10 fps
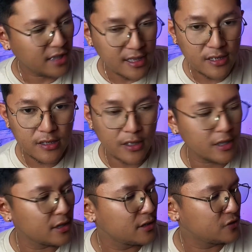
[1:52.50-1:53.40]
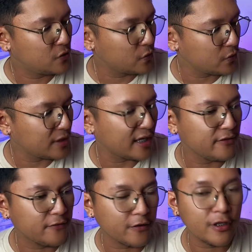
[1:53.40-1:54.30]
tester,
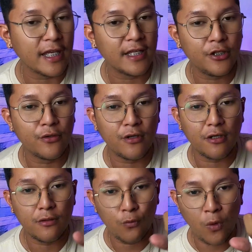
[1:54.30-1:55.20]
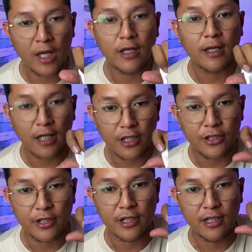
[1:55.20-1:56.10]
screwdriver, and yung wire
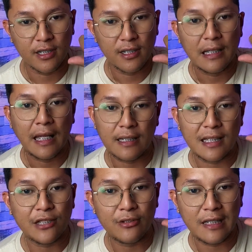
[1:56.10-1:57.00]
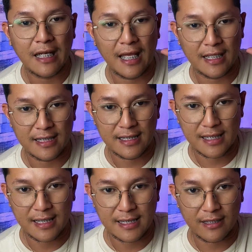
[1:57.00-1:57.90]
cutter. Nandito na lahat
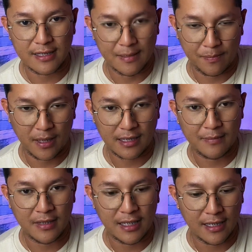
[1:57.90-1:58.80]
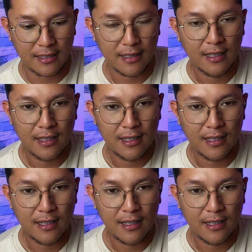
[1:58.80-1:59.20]
sa isang ziplock na maliit.